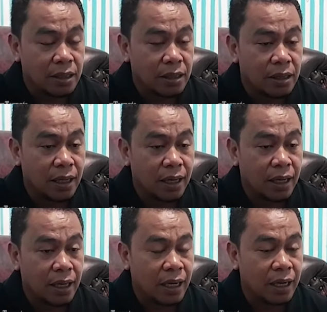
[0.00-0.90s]

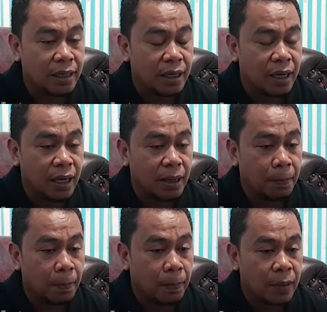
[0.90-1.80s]
uh,
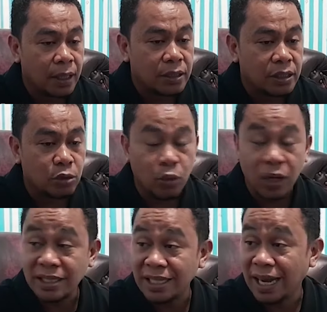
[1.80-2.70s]
ada situasi yang,
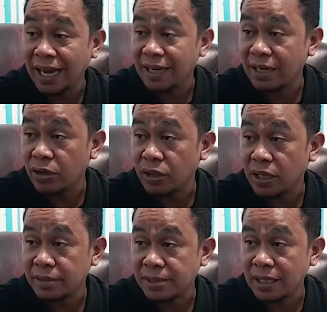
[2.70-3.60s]
situasi yang ada
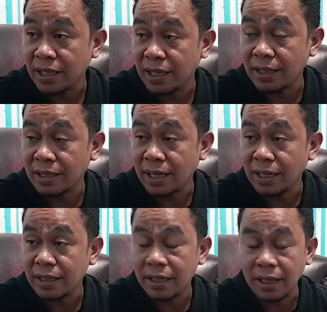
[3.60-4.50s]
di kota Ternate
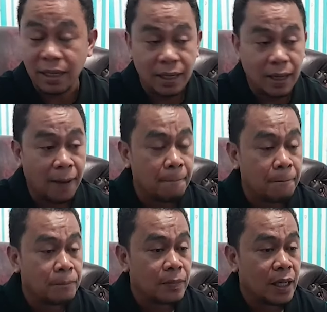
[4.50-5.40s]
kaitannya
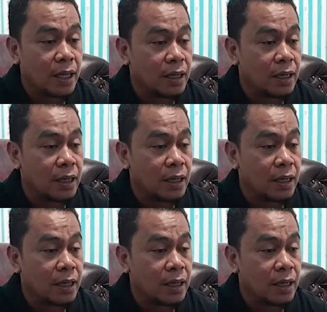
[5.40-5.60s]
dengan